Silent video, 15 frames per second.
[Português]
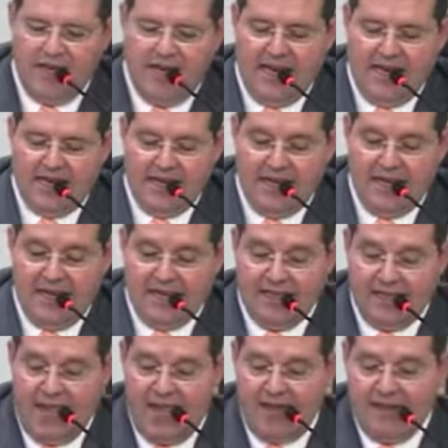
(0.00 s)
é
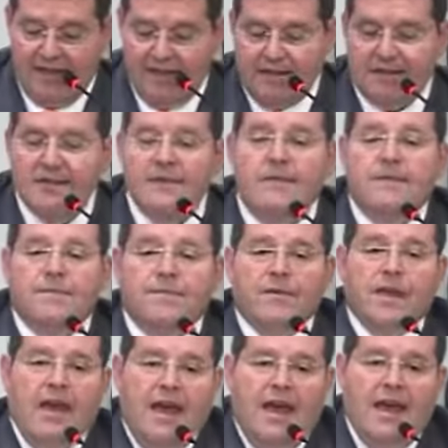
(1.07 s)
decretada
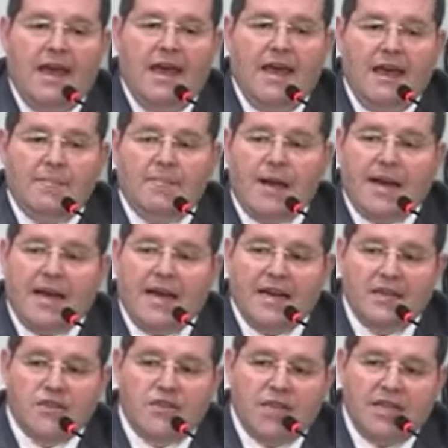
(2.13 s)
é, para
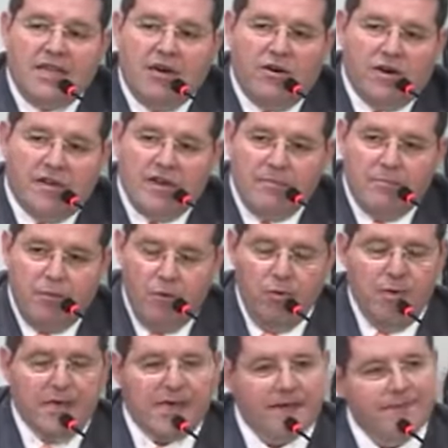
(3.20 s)
garantia da ordem
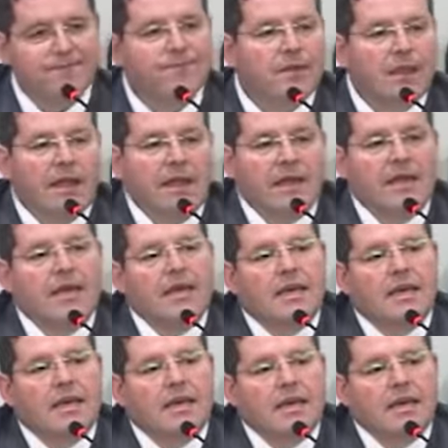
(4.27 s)
pública
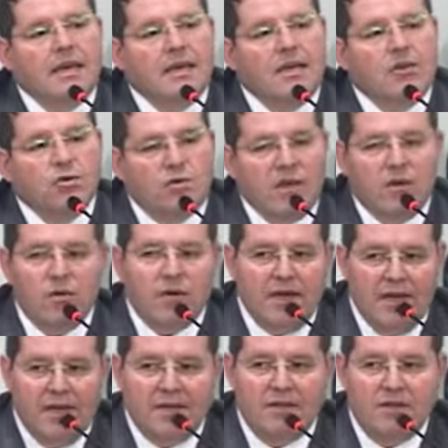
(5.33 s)
e no
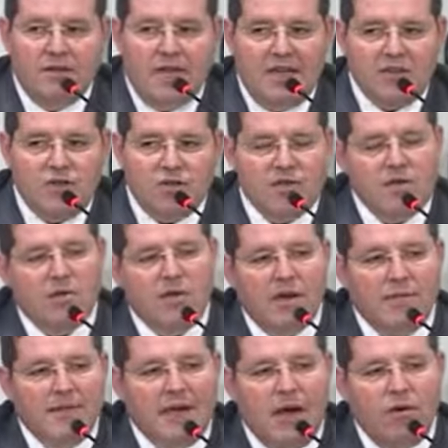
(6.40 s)
decorrer da instrução
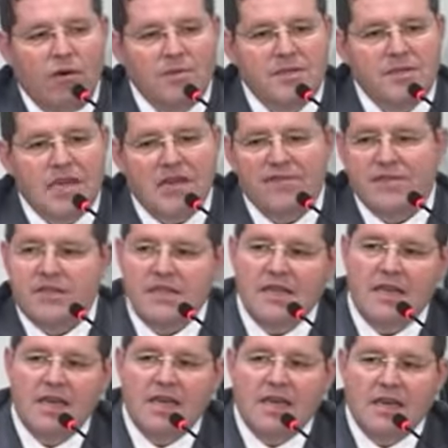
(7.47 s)
criminal
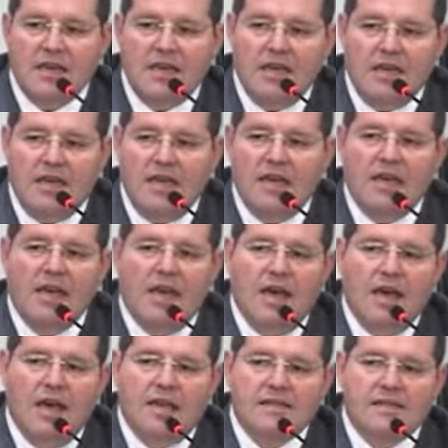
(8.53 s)
observa-se que
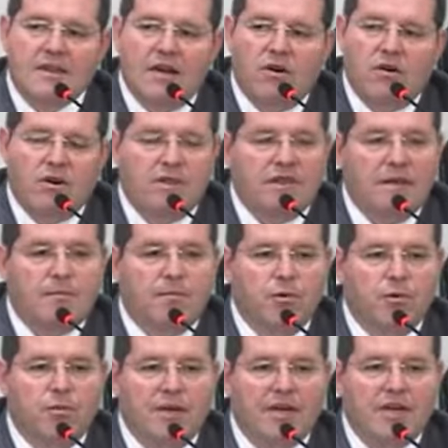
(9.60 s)
essa ordem
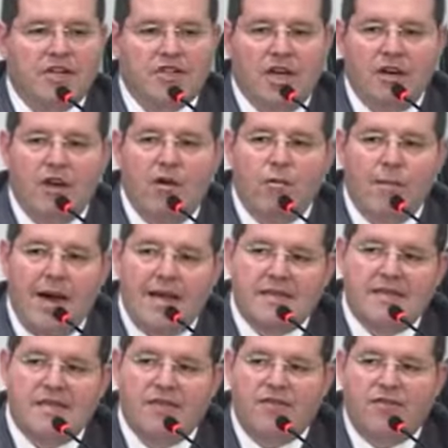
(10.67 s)
pública já não
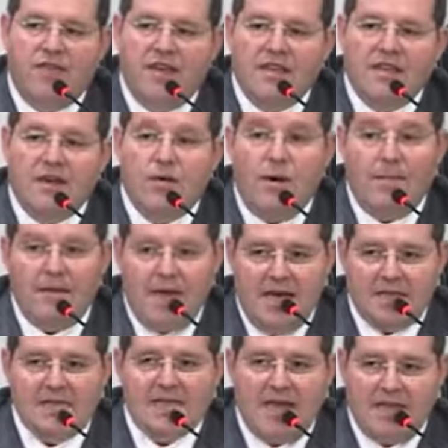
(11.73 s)
mais se vê tão
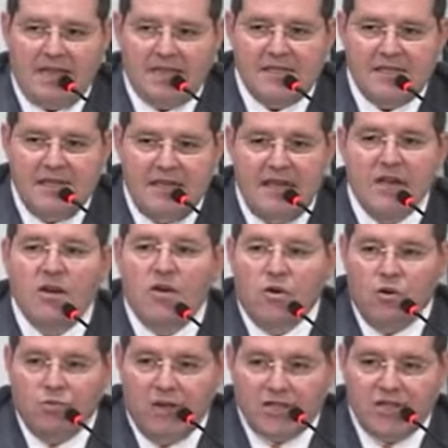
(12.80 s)
ameaçada assim.
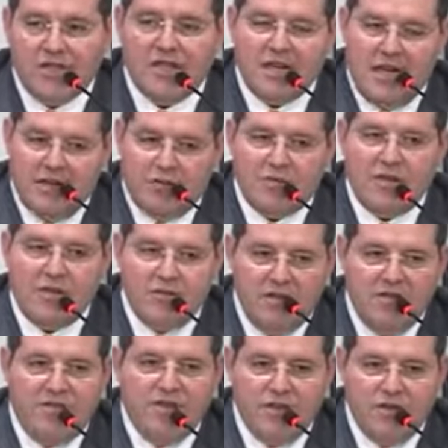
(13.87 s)
O magistrado tem o
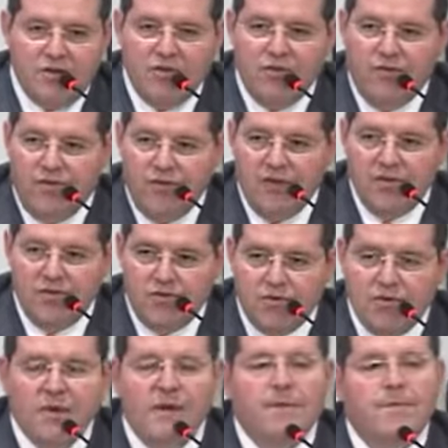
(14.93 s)
dever de ofício
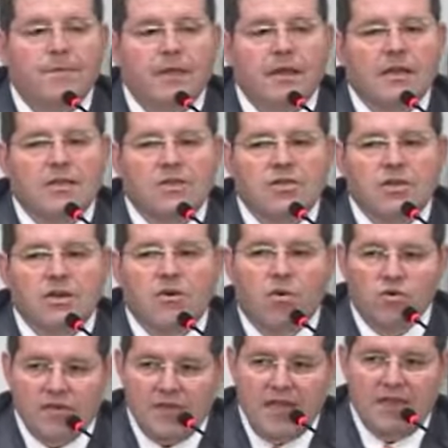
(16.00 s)
de
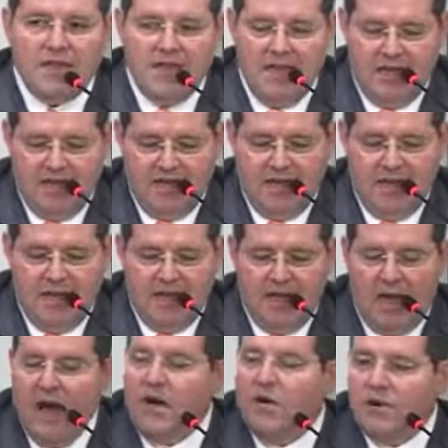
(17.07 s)
conceder
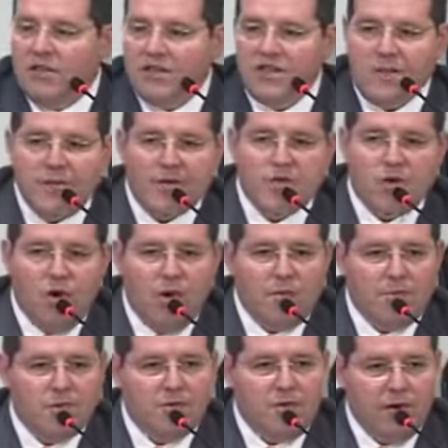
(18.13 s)
a ordem de habeas
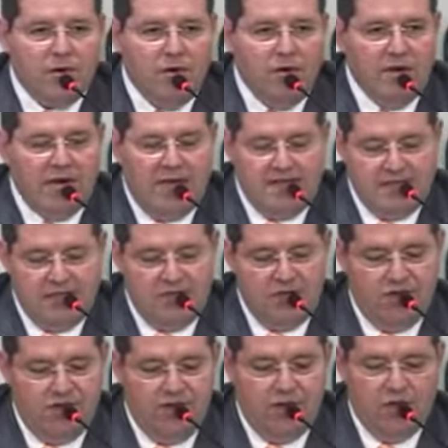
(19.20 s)
corpus para colocar esse
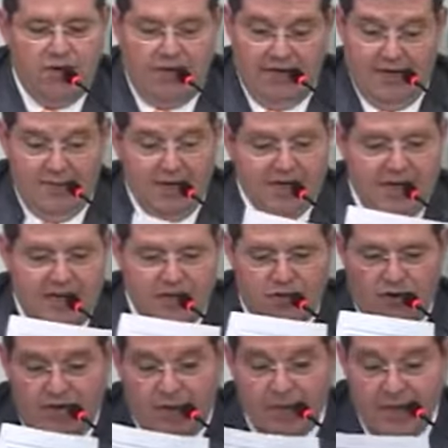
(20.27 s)
indivíduo em liberdade
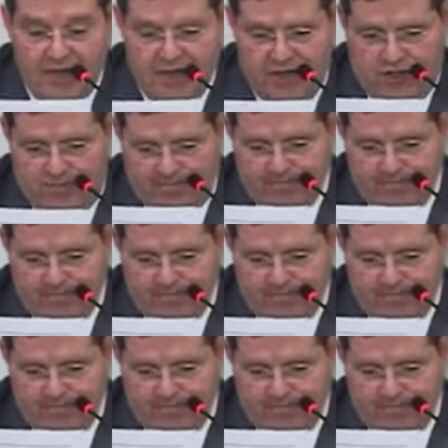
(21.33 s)
novamente.